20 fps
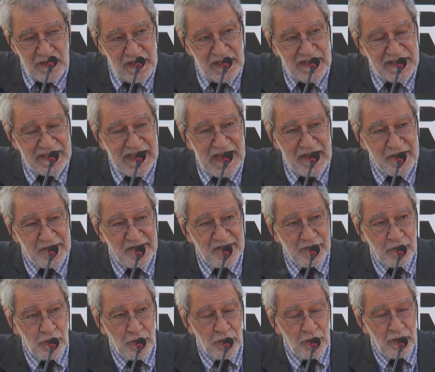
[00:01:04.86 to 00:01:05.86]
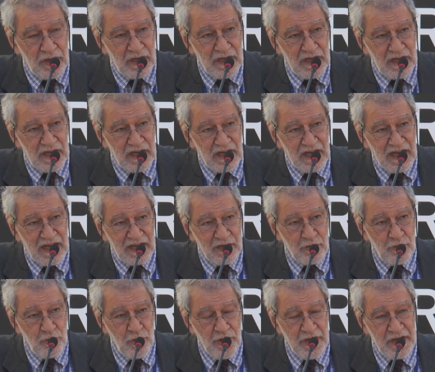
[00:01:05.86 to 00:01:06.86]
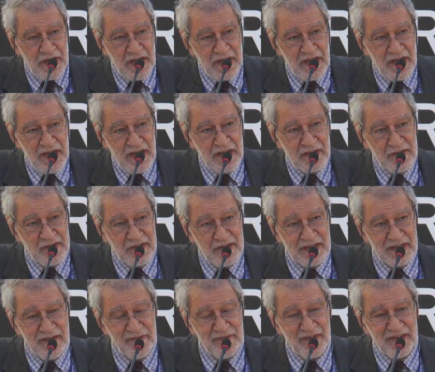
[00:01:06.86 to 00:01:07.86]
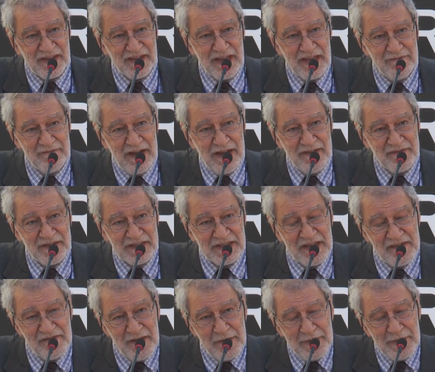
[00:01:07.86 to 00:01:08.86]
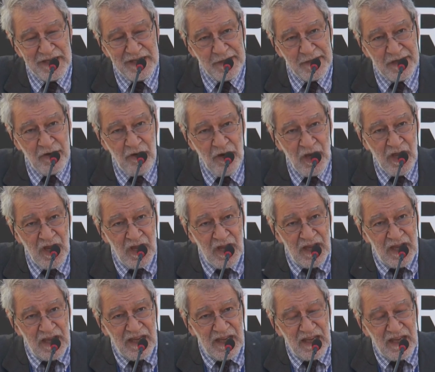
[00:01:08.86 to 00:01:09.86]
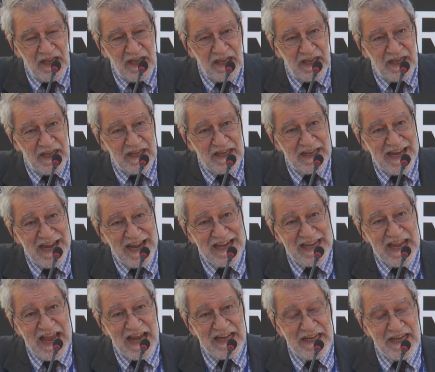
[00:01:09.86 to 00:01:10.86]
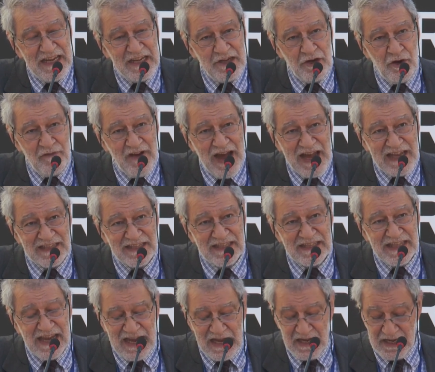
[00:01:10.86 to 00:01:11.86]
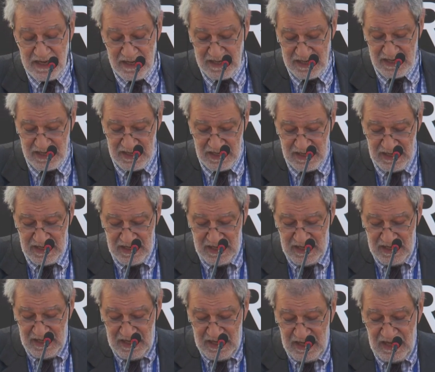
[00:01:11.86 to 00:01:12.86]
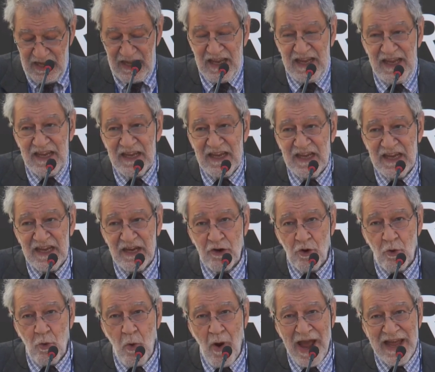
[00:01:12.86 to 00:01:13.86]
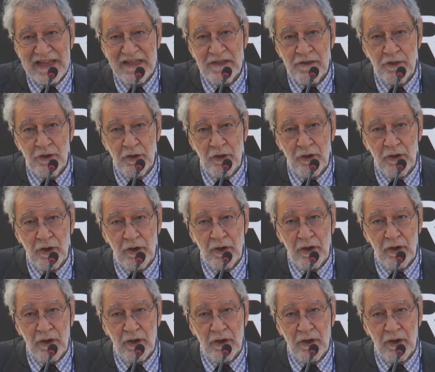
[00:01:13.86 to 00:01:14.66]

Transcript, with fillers: il testo a cui si riferiva Fetel Fabrizio eh, negli anni 90 eh, quando